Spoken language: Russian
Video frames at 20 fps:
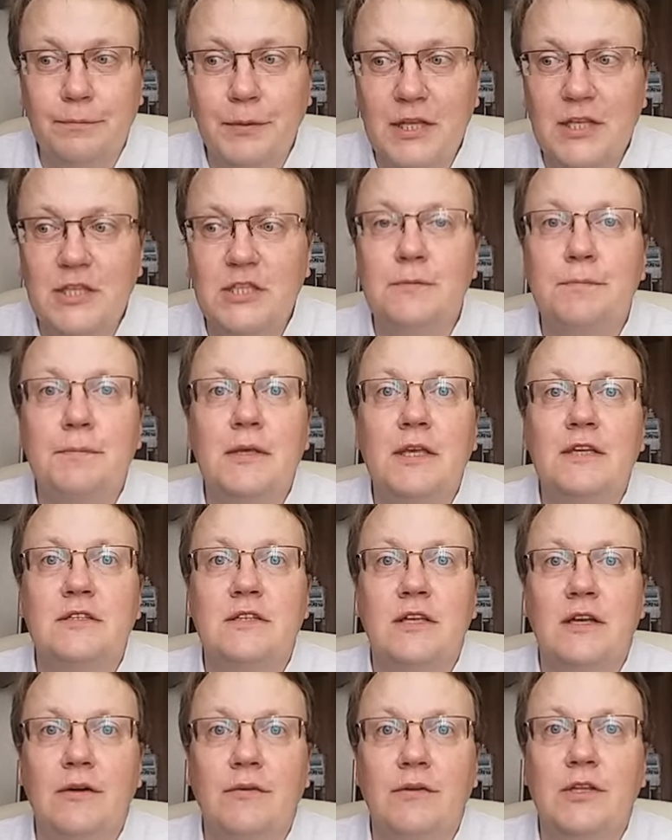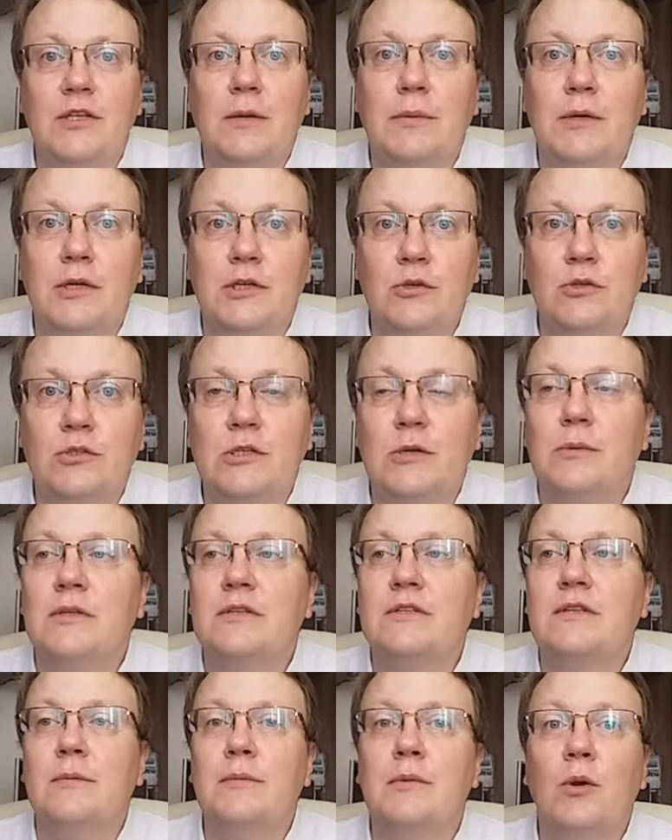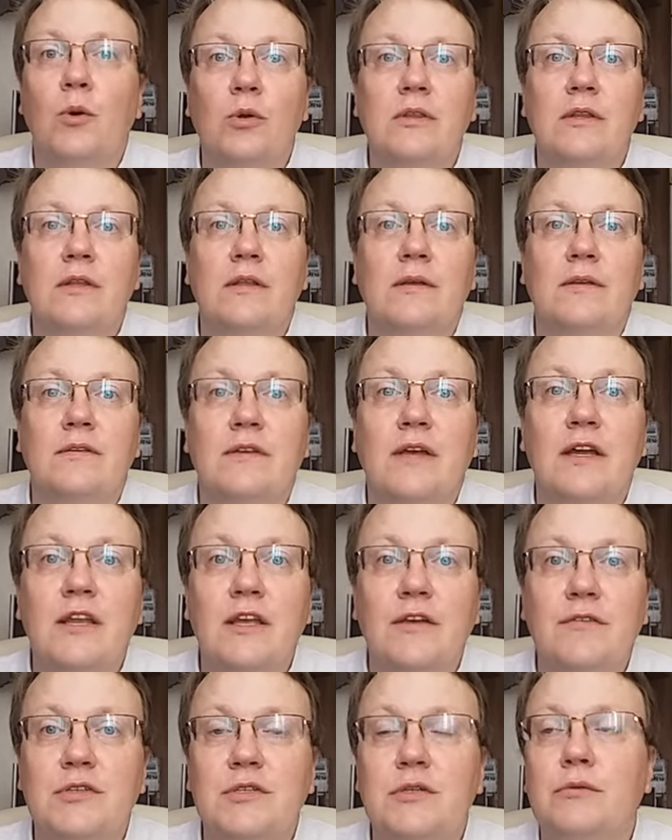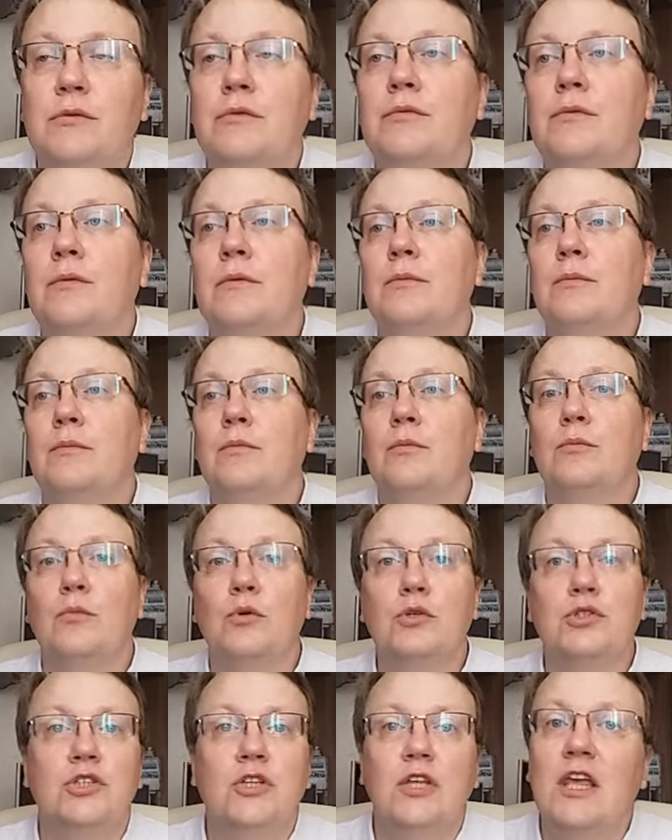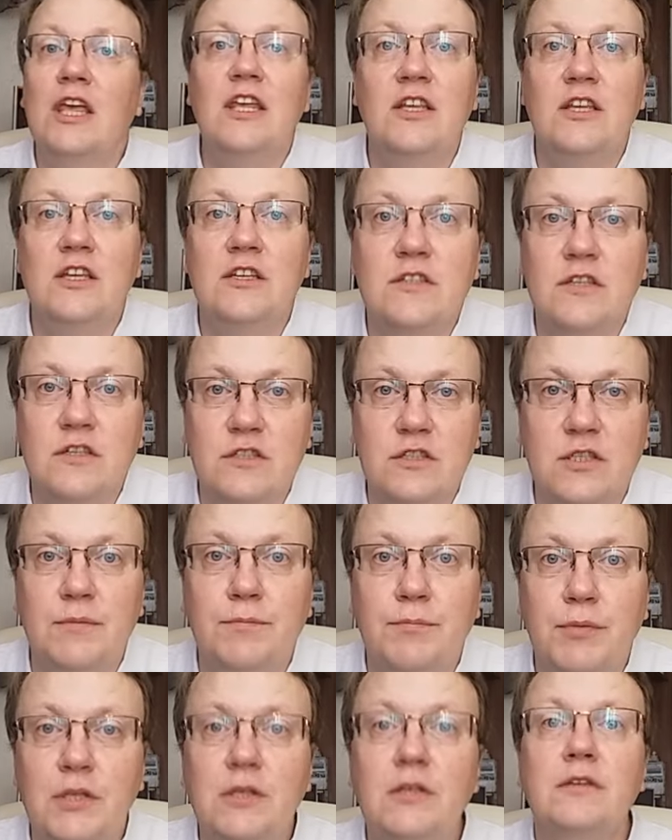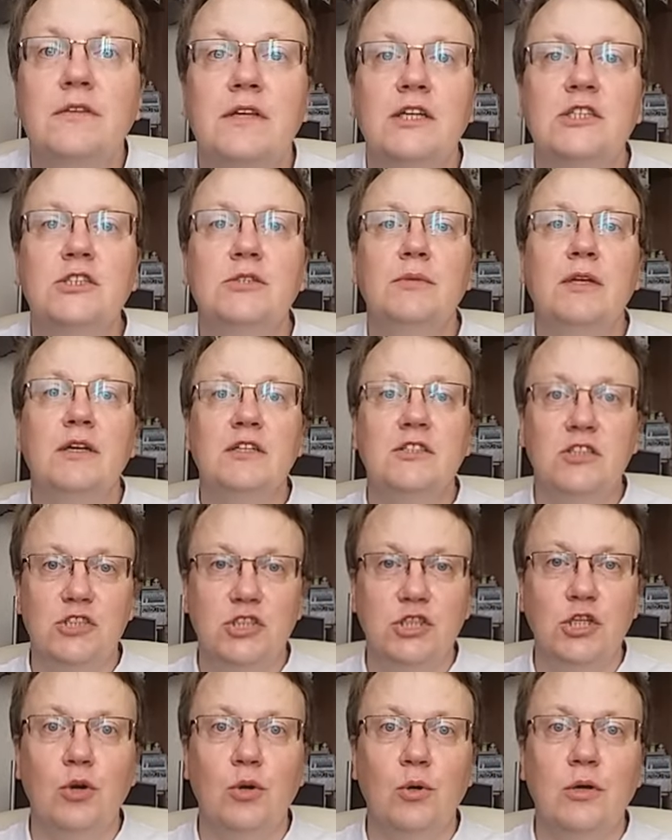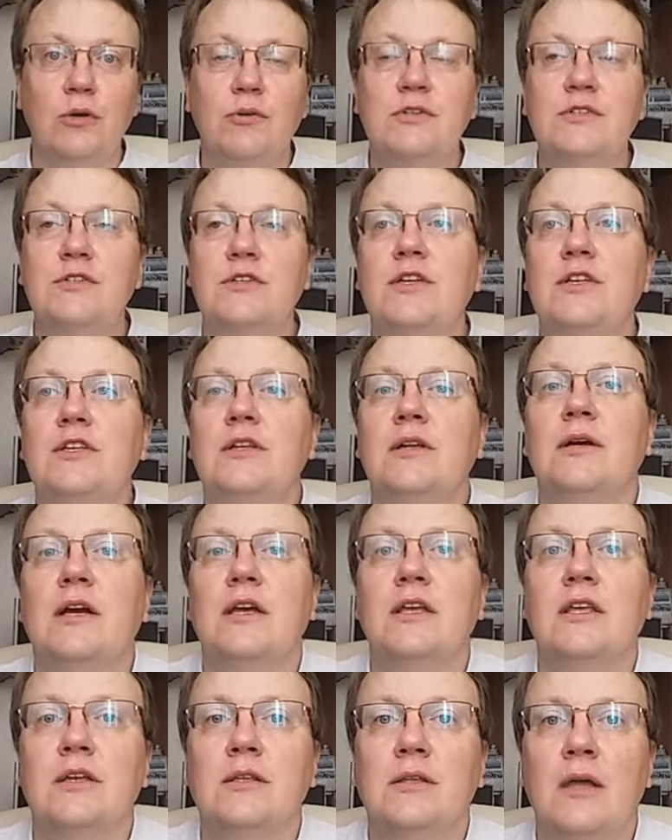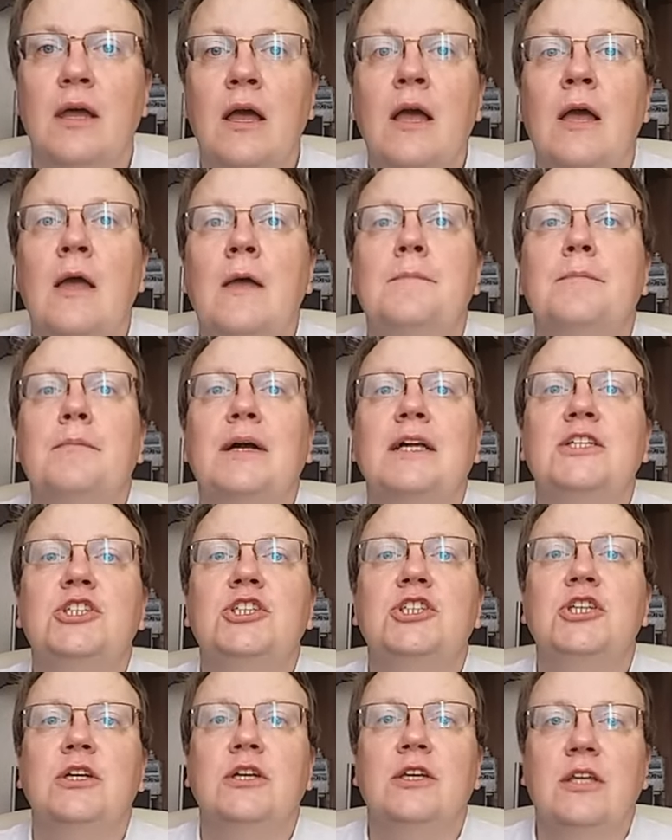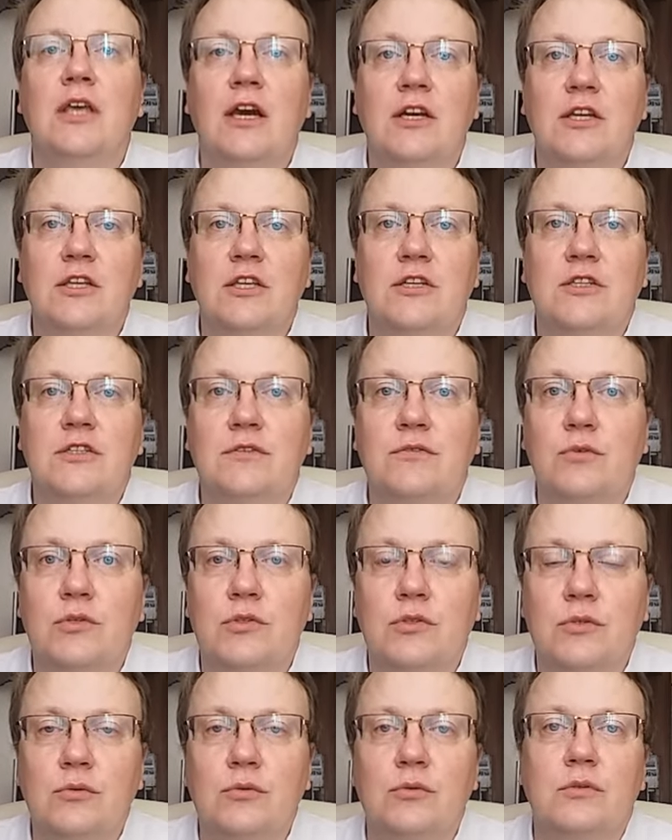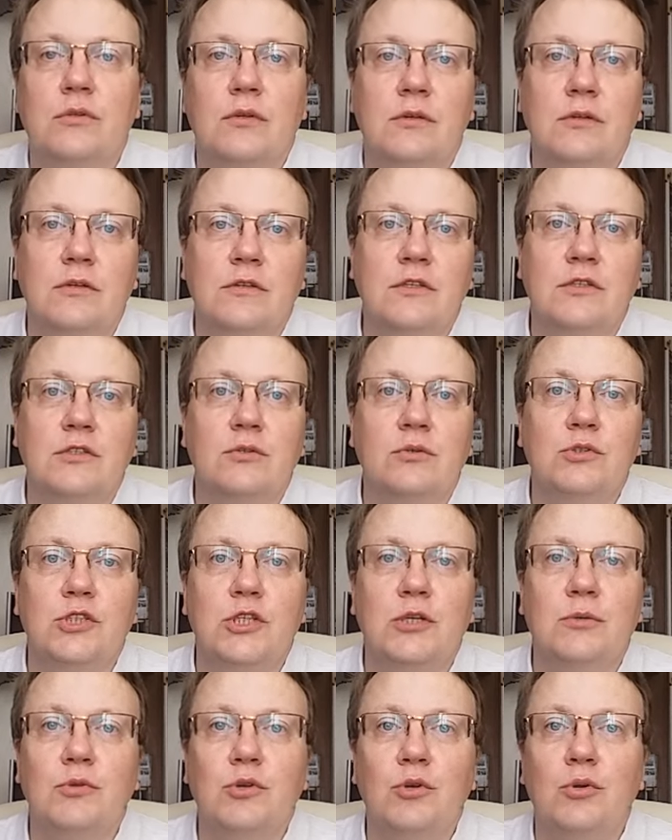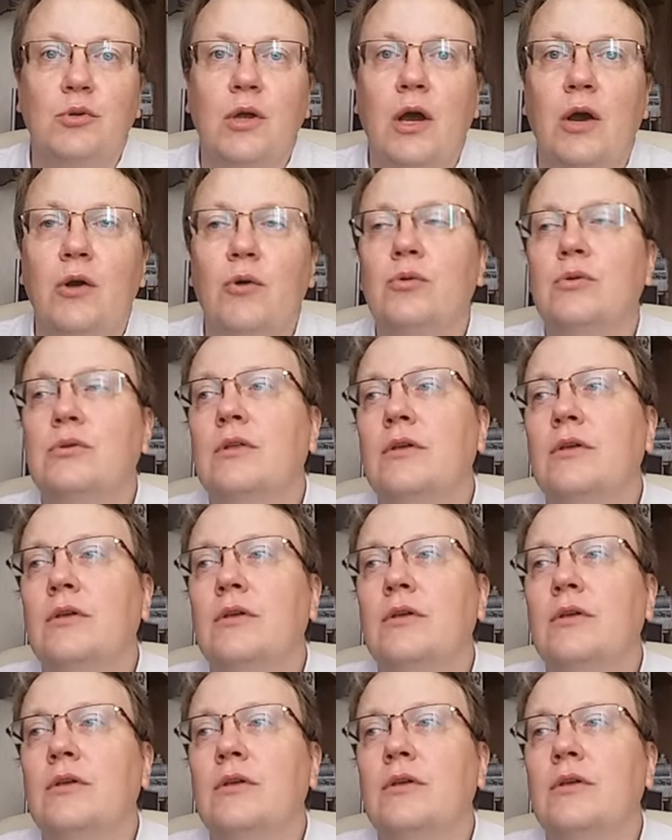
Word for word: принципе, если говорить об актерском ансамбле, он, э, скорее всего, э, может и не зацепить, скажем так, широкого зрителя, каких-то больших, ярких звезд, ну вот э, за исключением Юлии Аук,